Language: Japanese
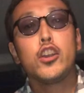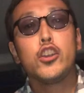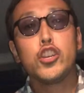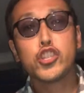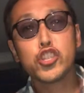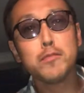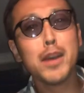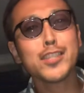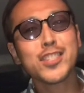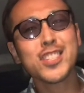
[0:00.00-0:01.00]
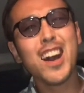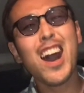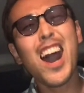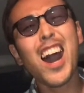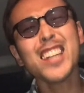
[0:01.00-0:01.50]
石松町
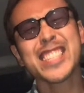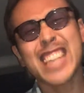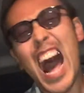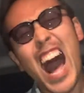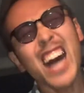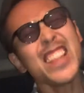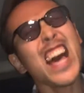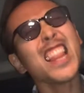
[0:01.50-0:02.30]
チャンネ